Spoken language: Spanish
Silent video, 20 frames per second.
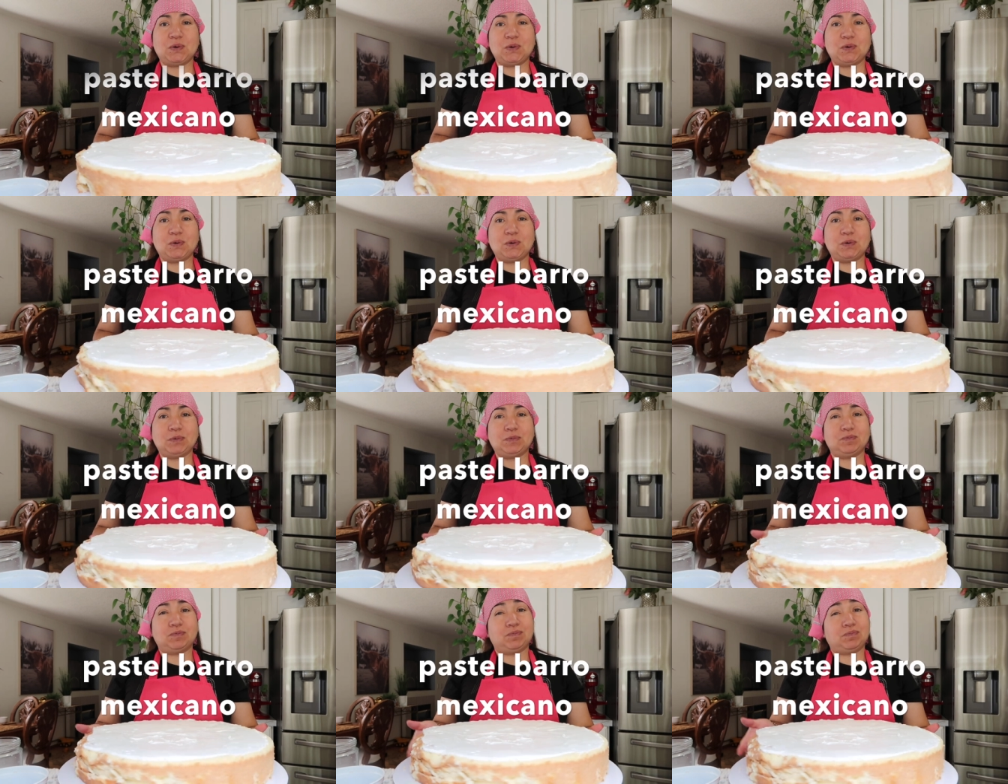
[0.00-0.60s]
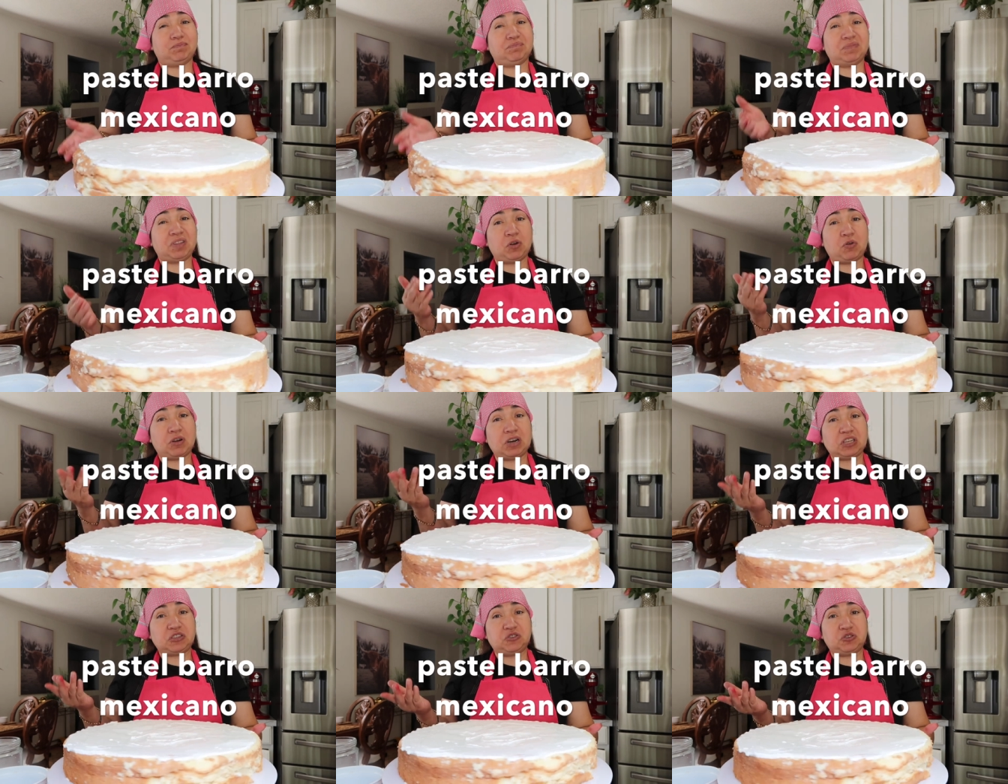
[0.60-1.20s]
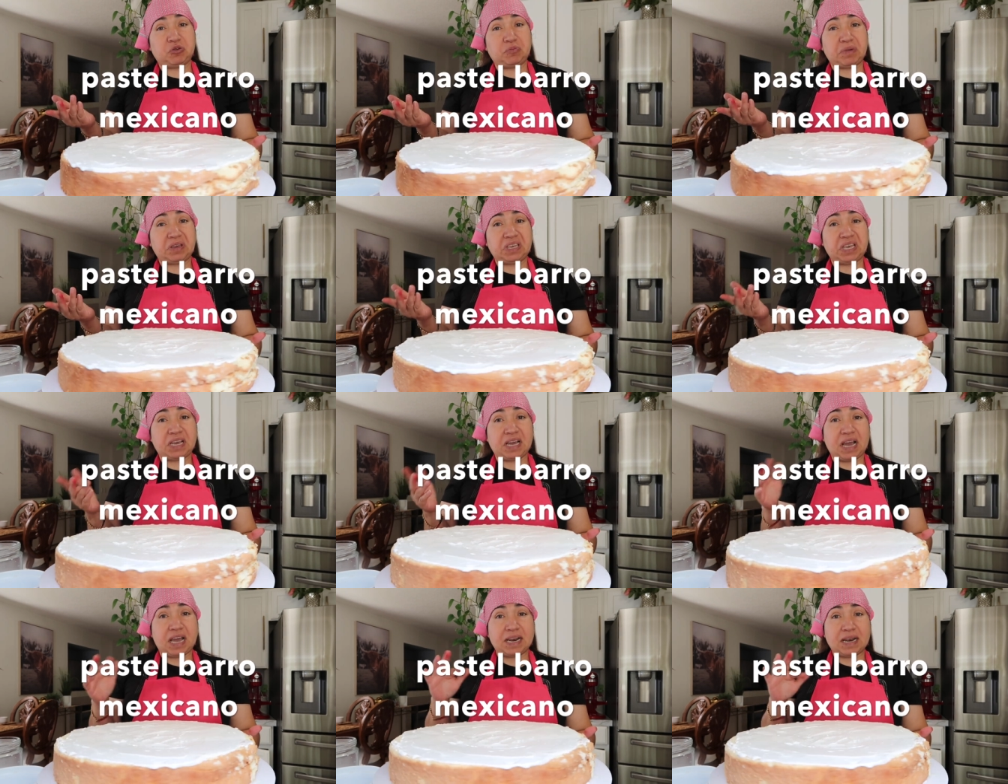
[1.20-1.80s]
o decoración
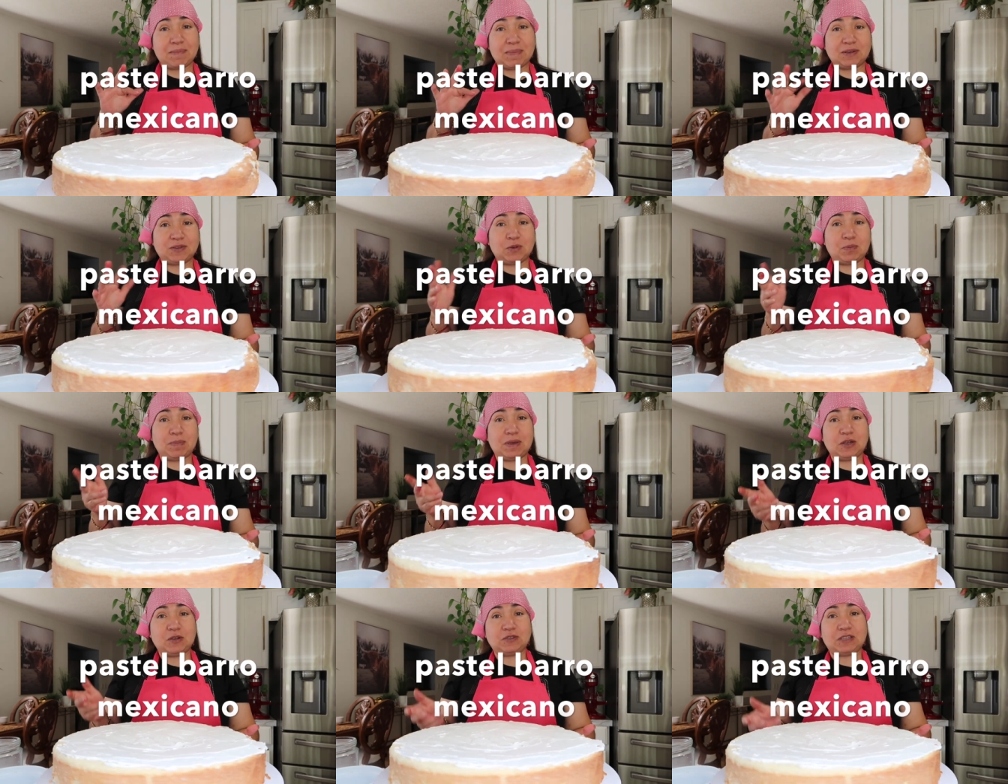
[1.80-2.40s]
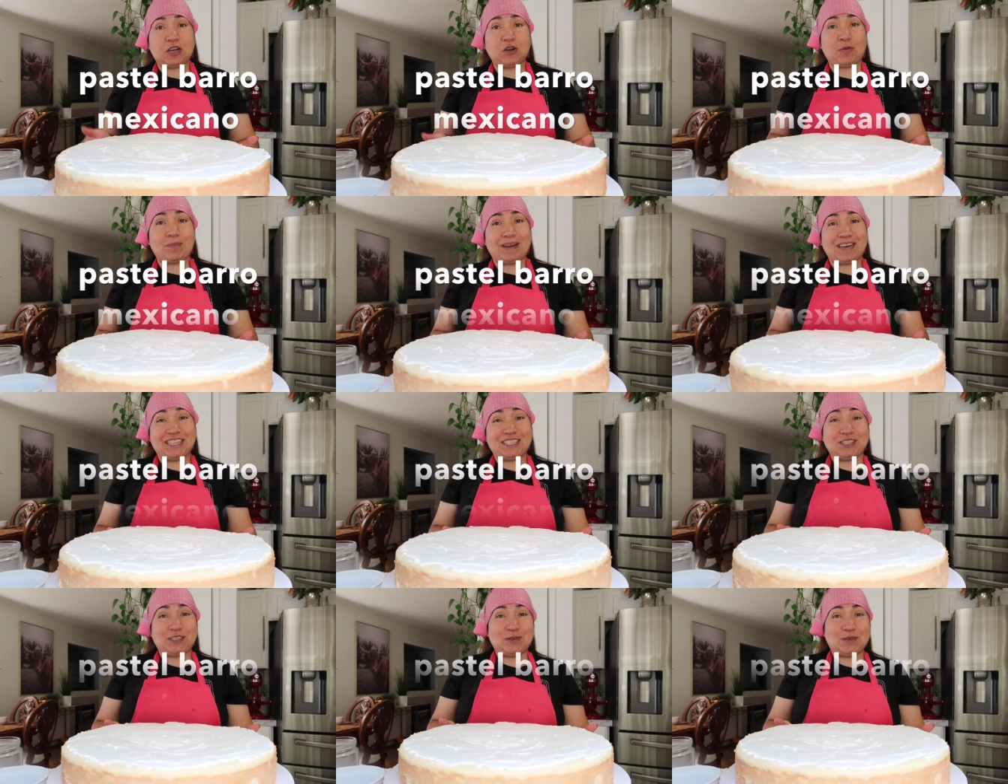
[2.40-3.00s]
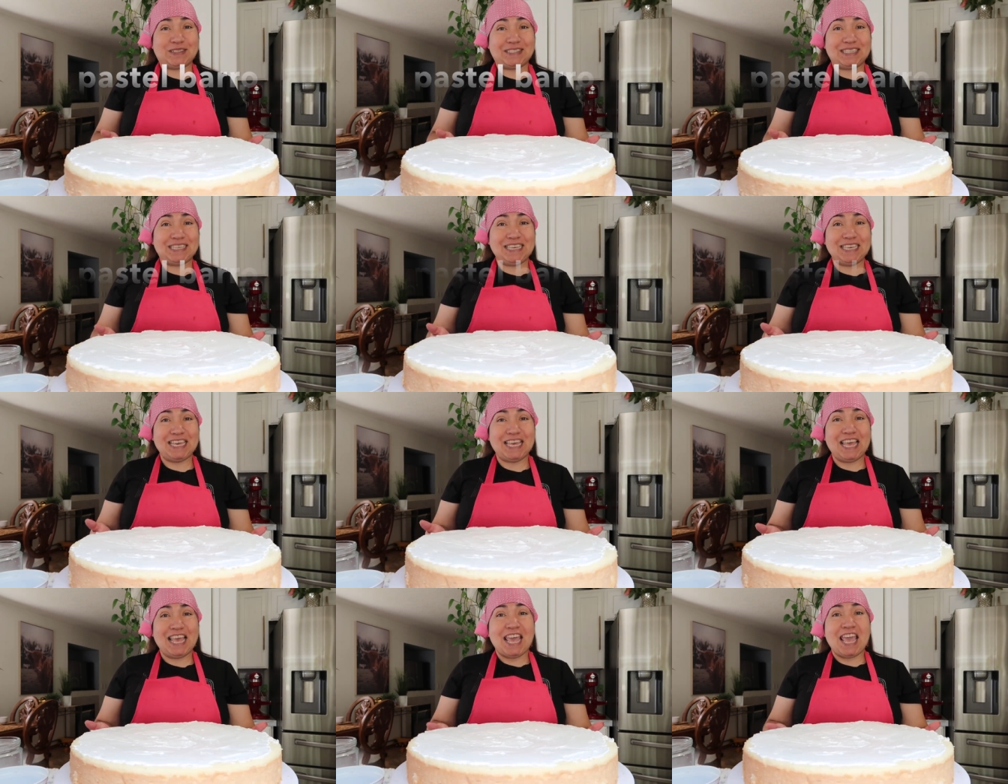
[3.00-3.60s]
mexicana, más o menos algo parecido así.